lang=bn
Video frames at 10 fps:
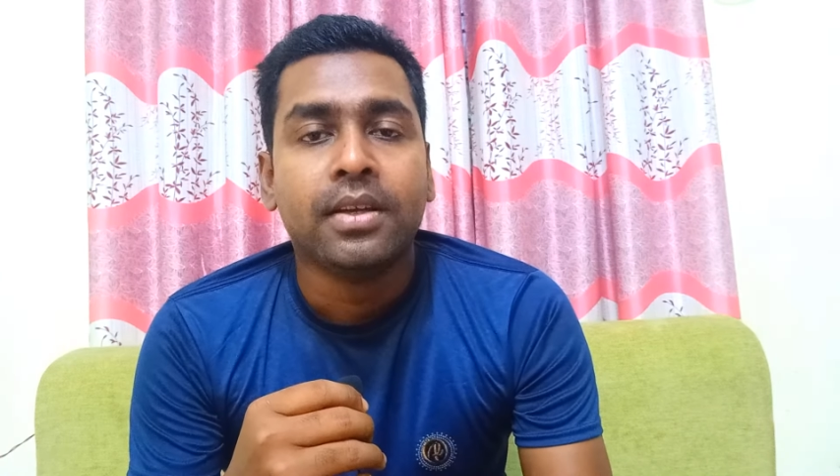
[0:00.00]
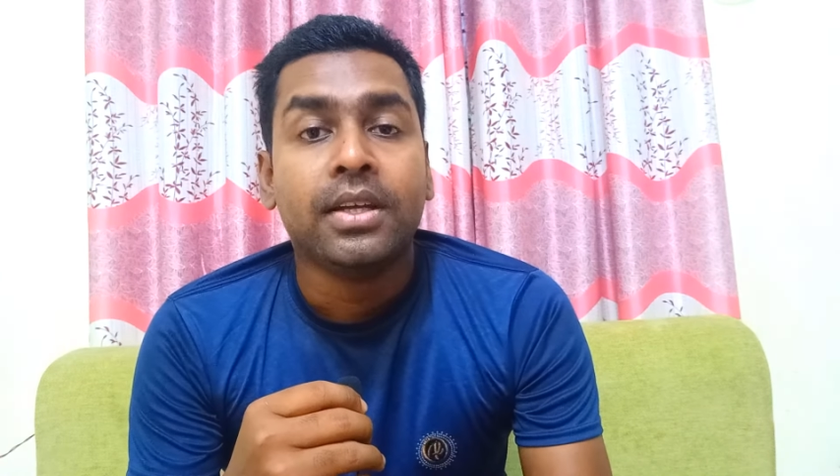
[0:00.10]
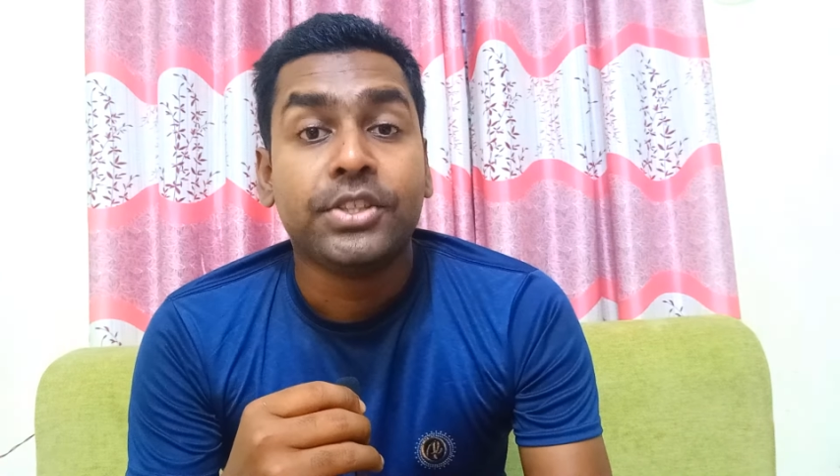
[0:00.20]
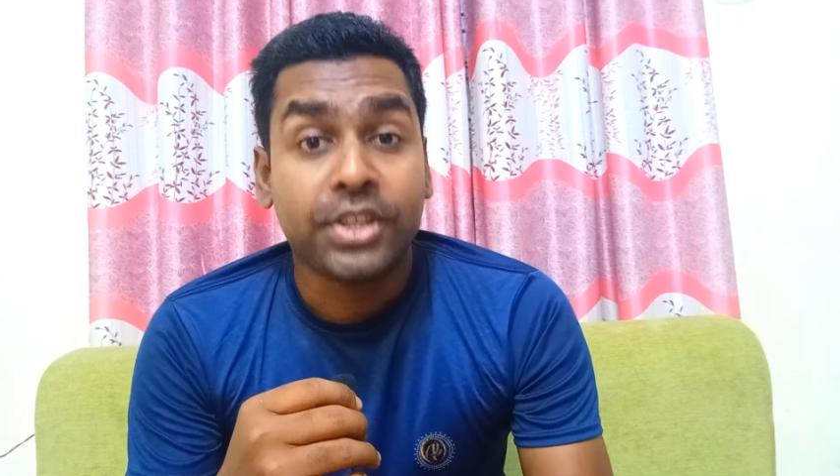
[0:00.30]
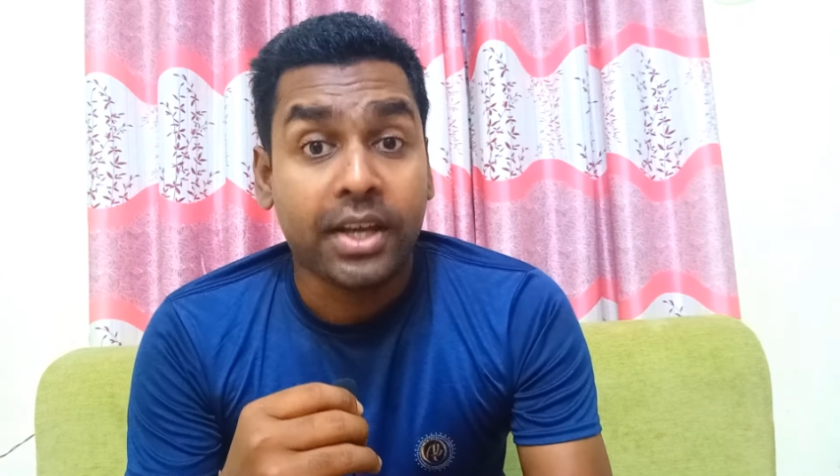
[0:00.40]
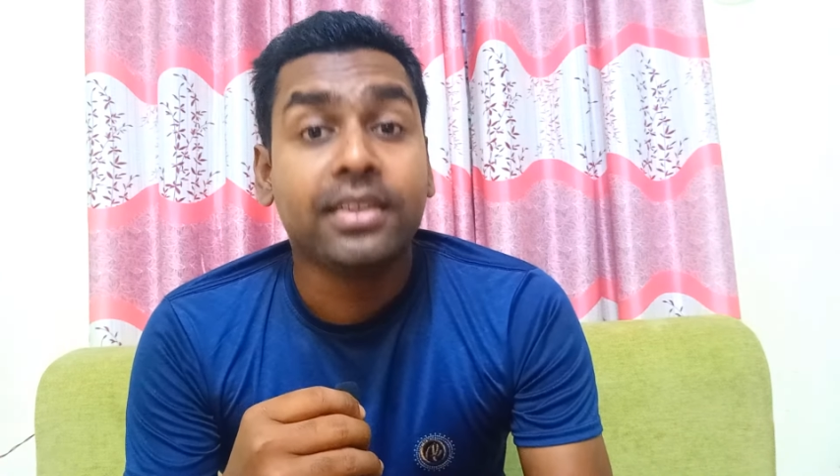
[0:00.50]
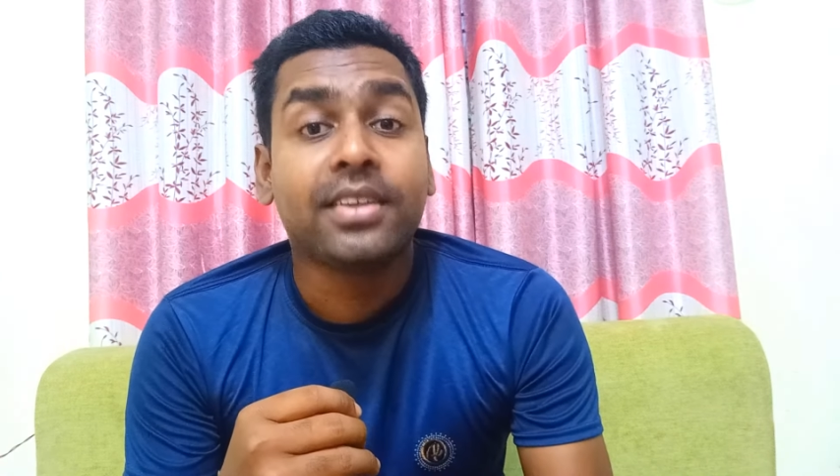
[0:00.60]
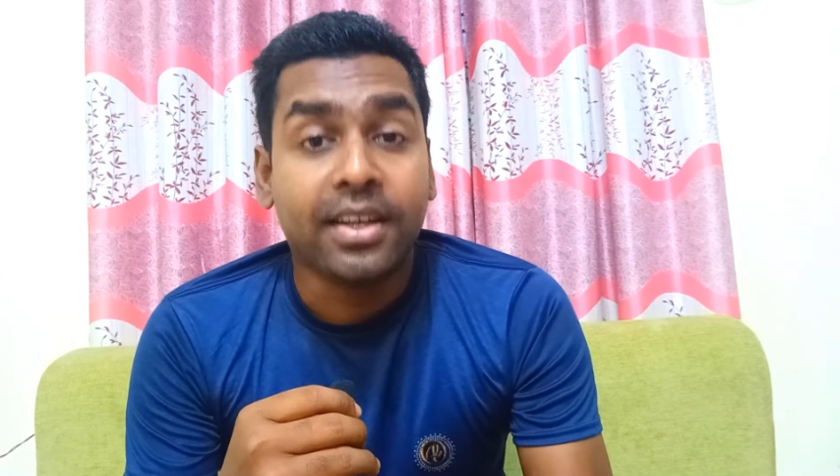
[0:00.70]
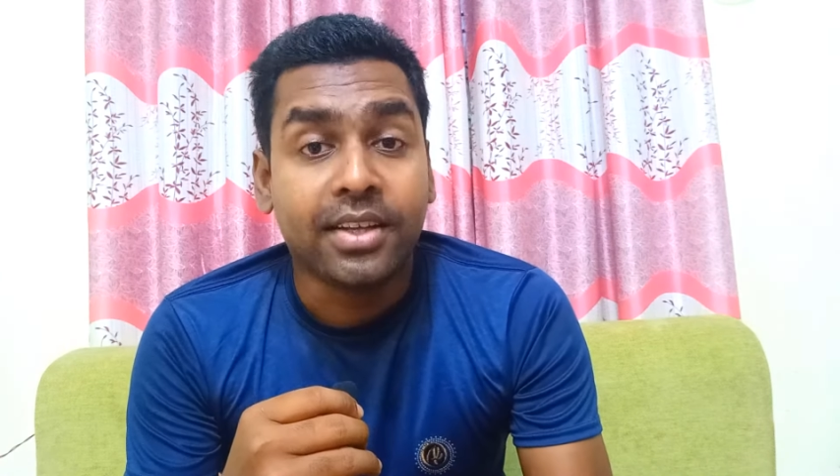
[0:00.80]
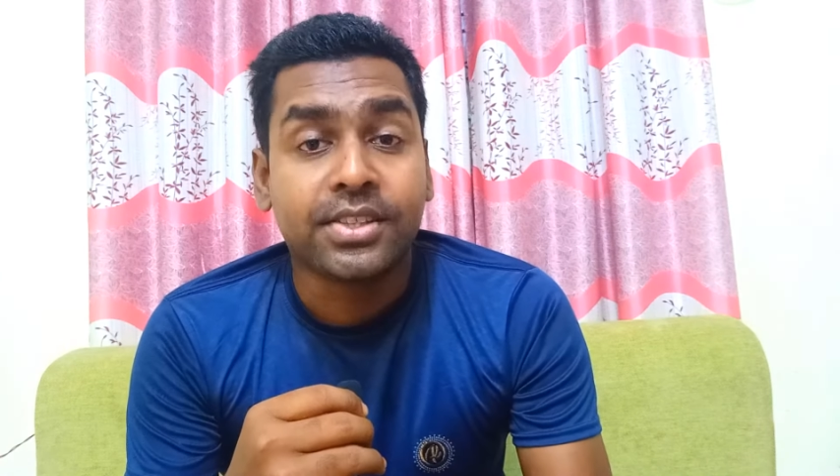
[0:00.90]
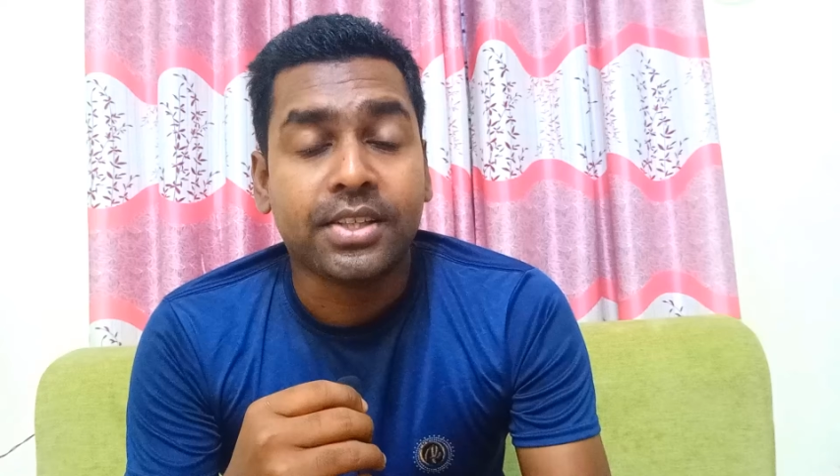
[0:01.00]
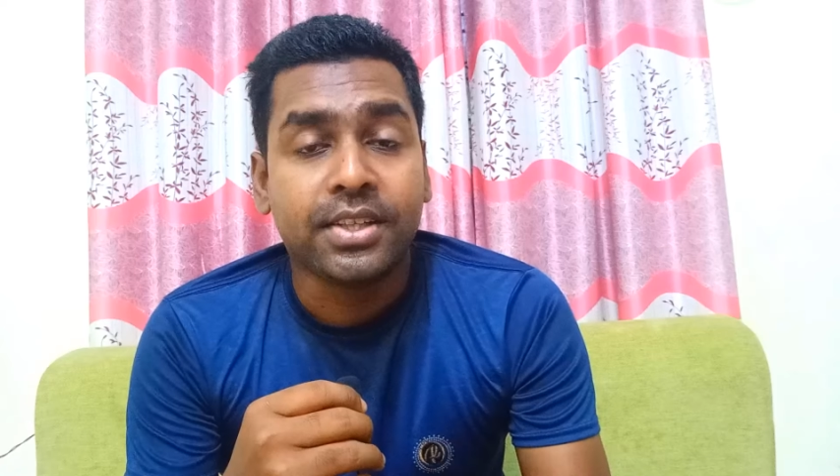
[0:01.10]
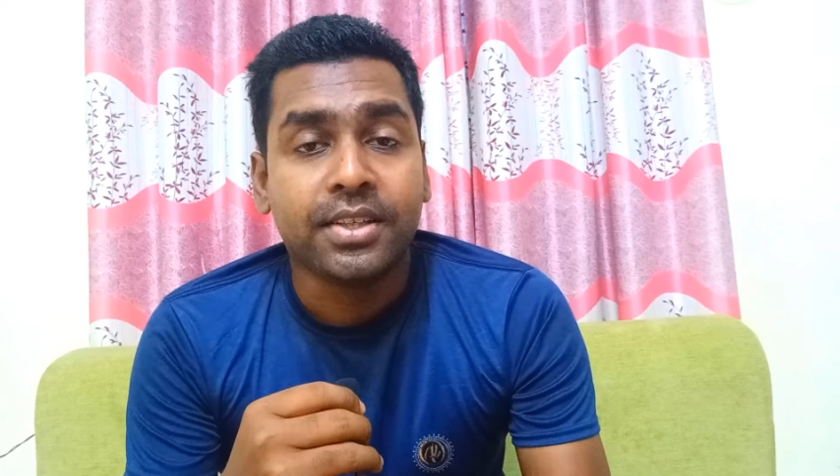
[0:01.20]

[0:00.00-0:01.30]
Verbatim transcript: জায়েদ খান আছে